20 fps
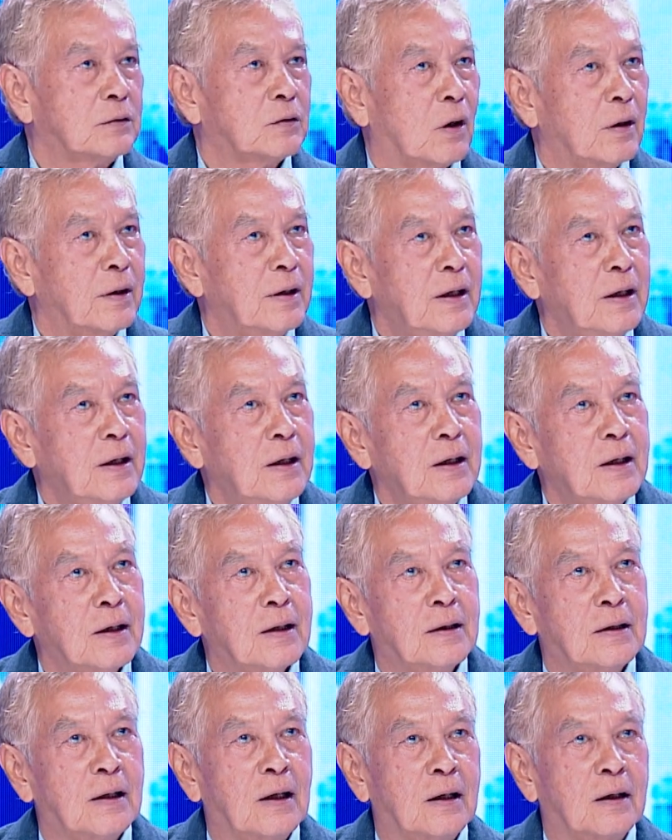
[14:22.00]
ตอนนี้
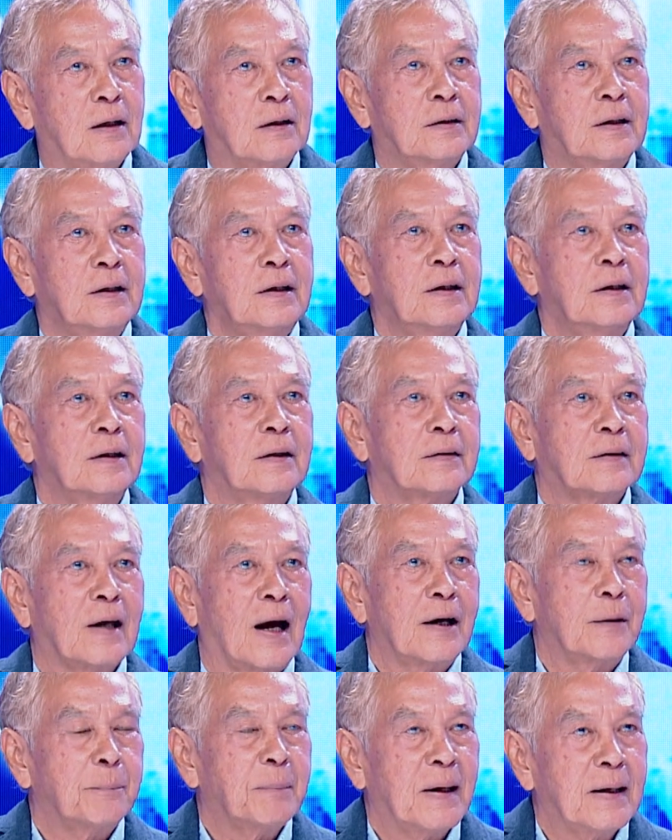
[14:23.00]
ที่
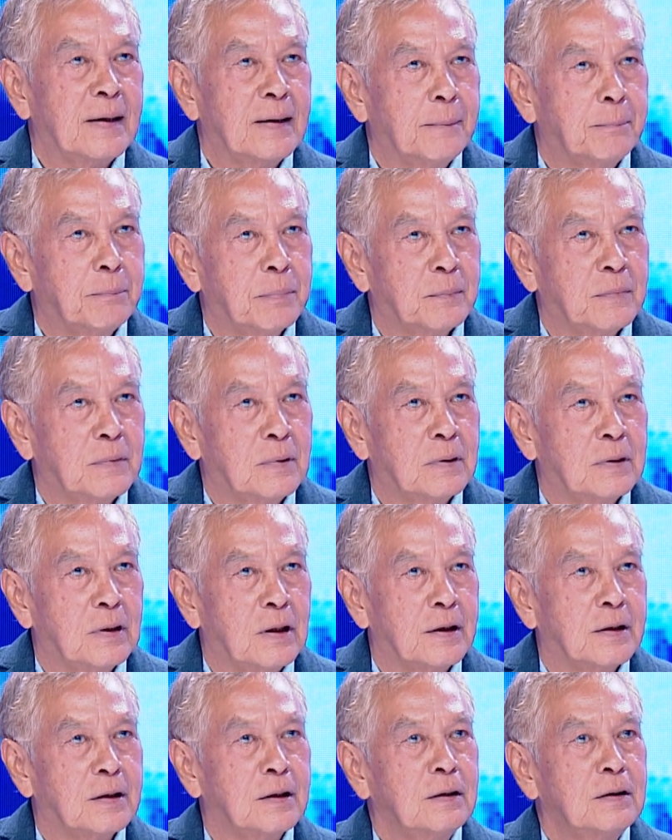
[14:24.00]
ถ่ายไปเล
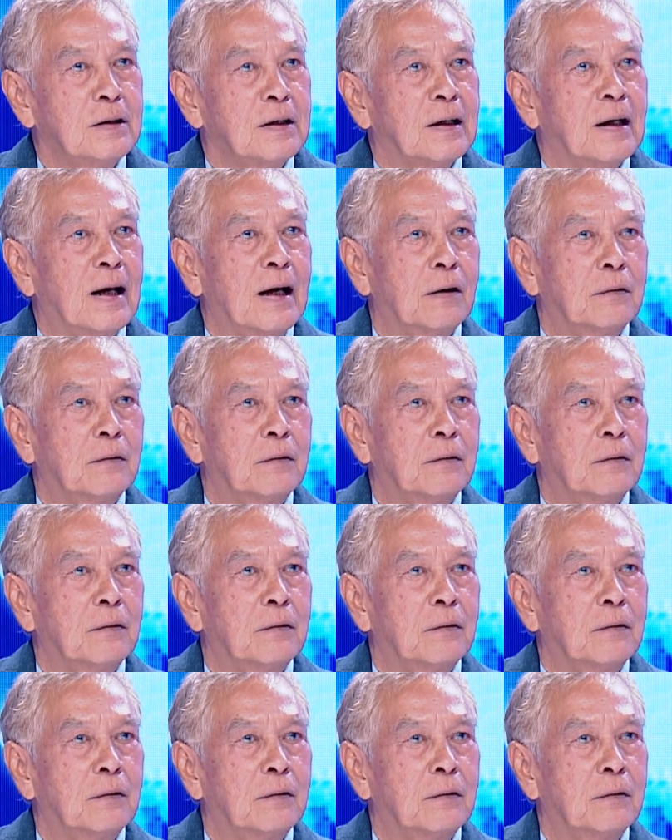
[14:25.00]
ยครึ่งเรื่องแล้